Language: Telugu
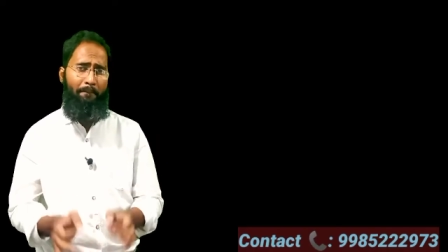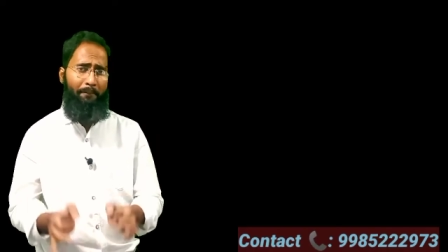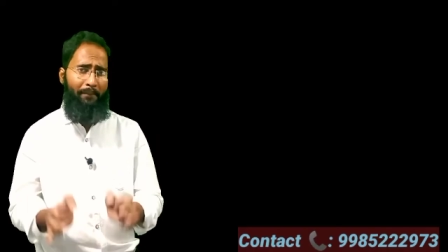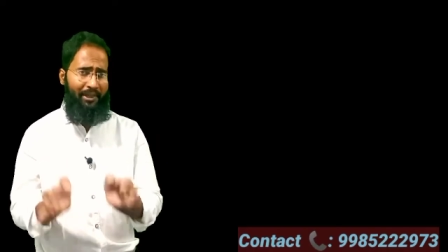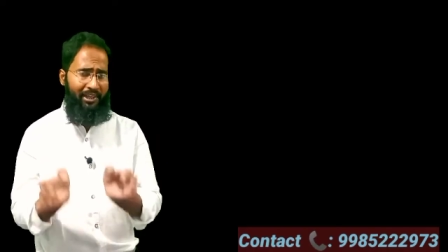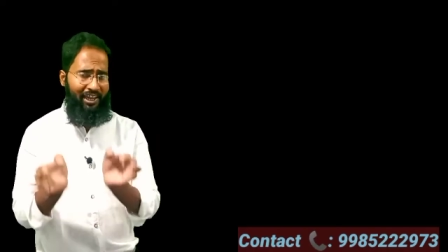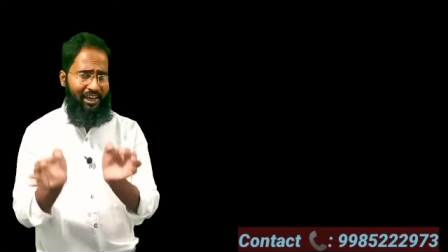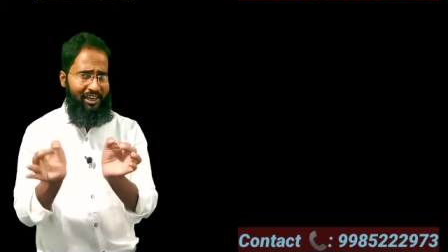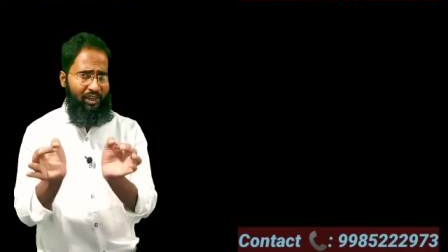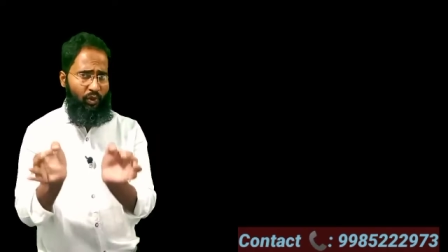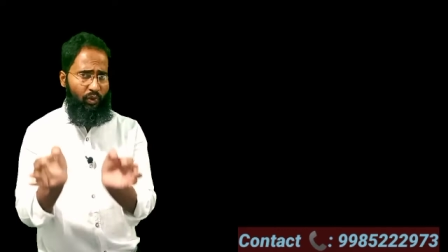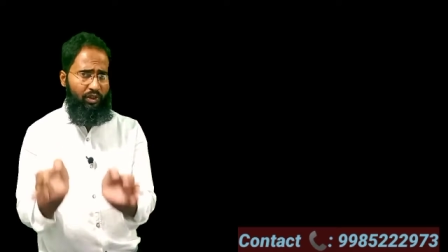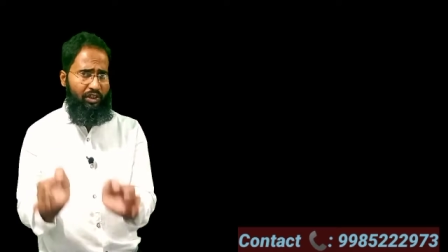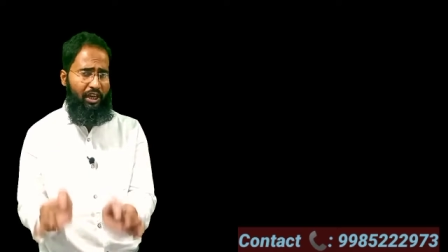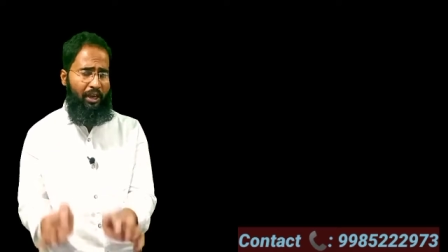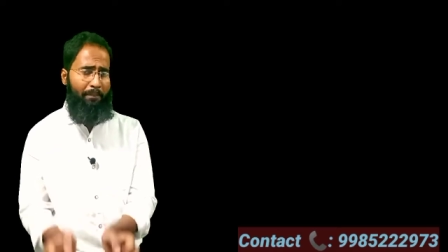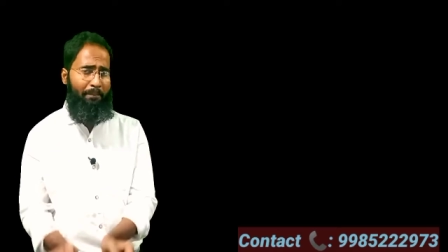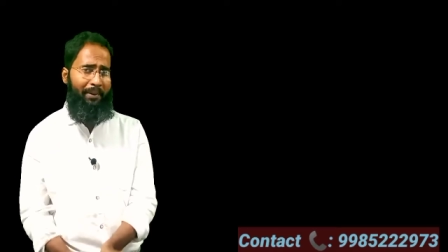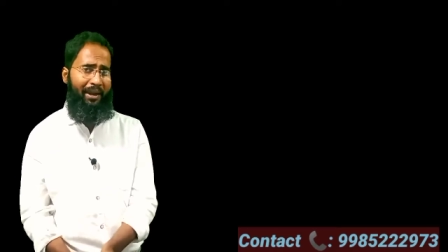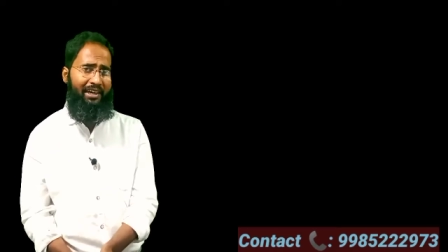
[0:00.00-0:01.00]
పదహైదు
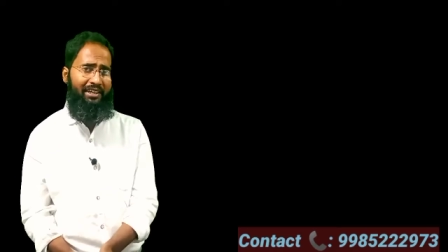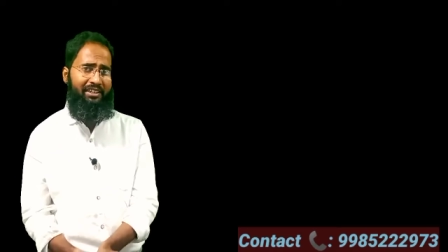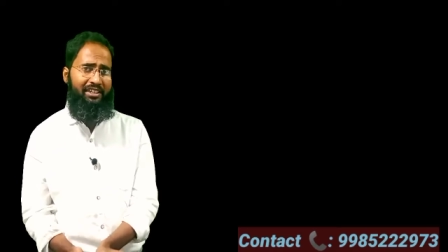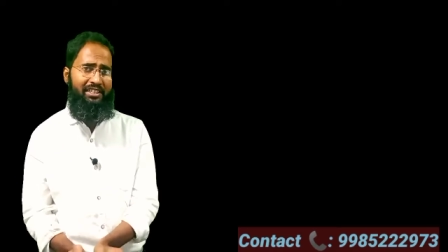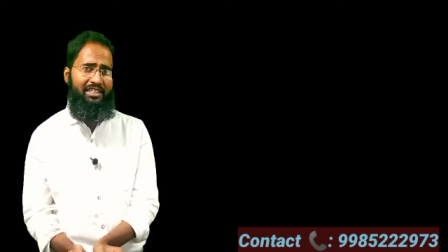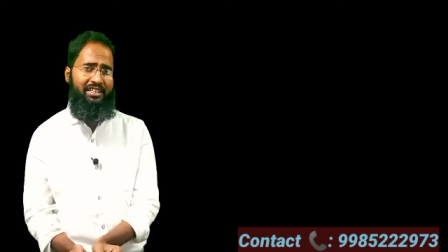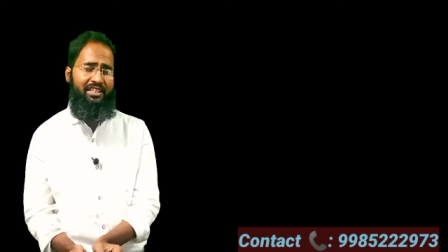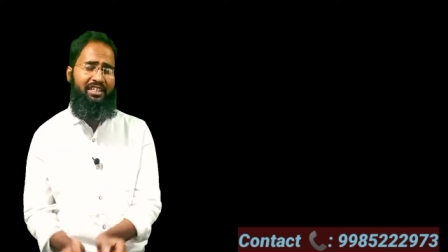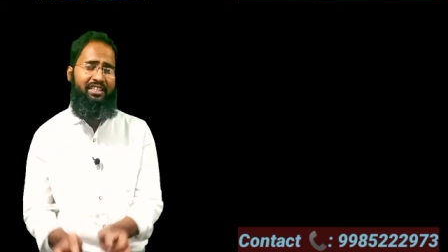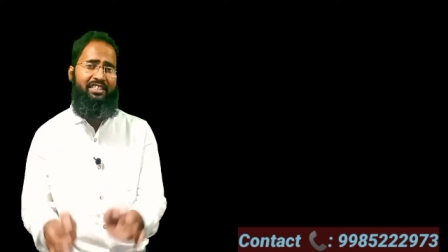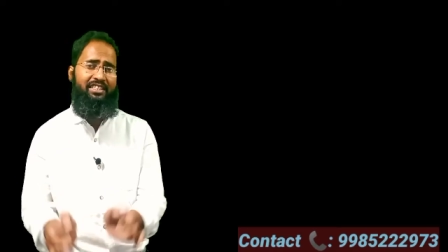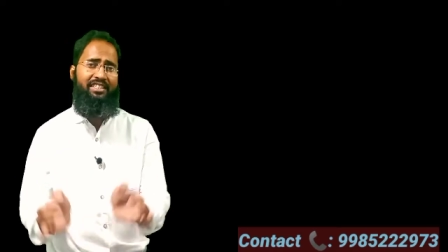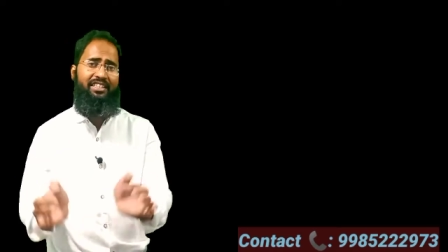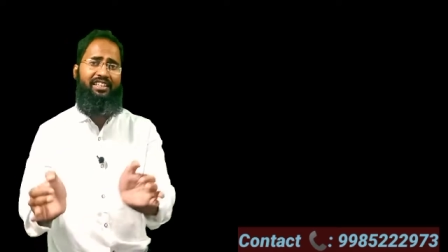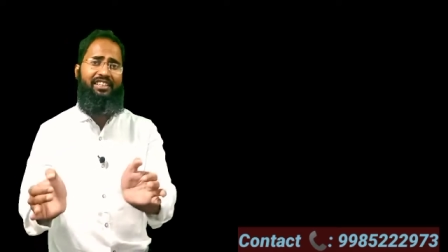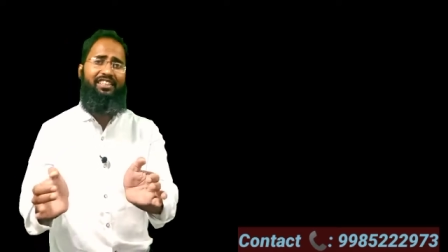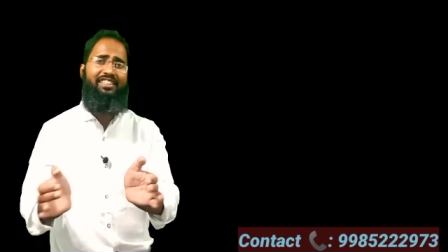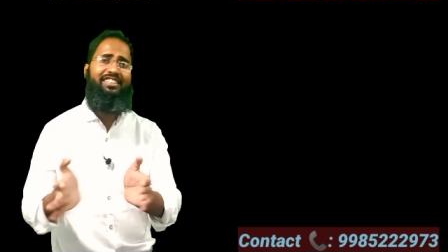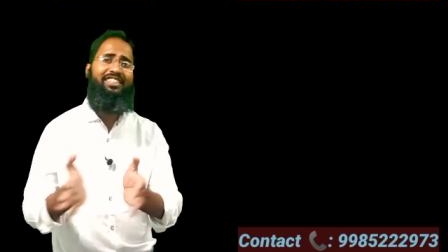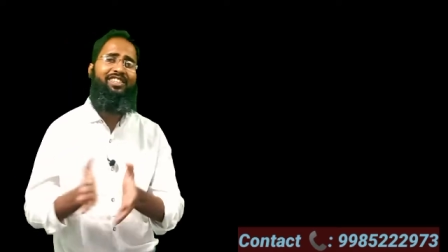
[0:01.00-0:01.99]
వందల ప్రాక్టీస్
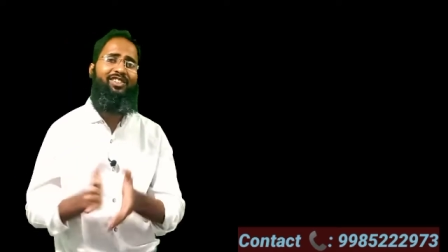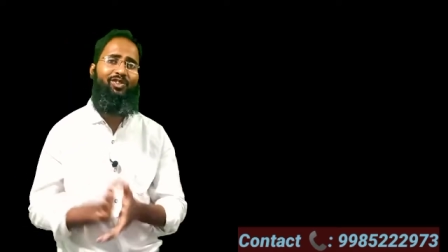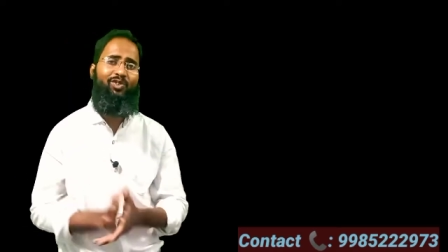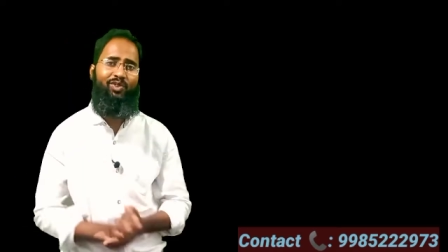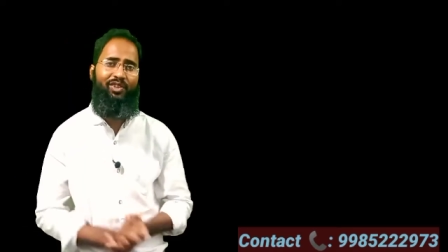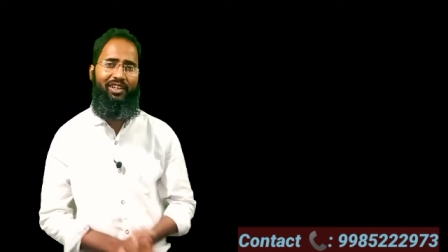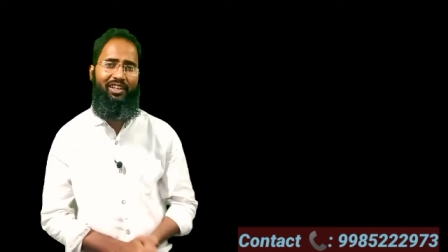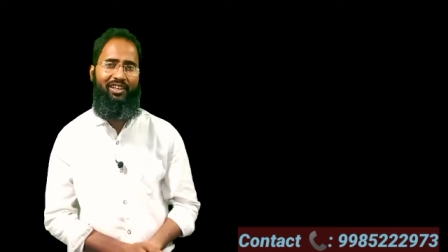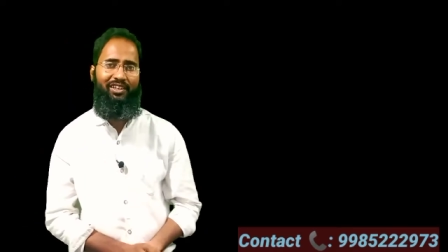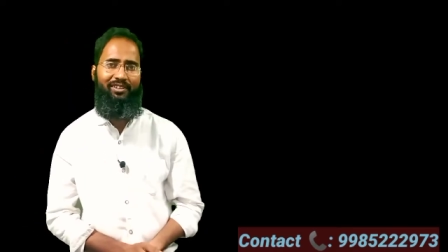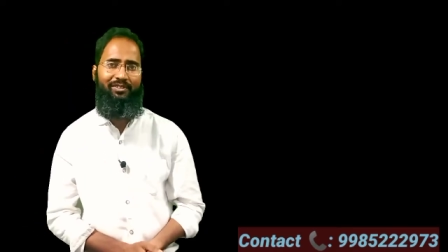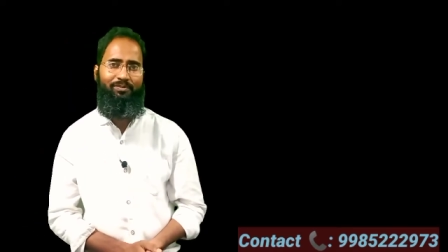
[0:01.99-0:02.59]
సెంటెన్సెస్ ఉన్నాయి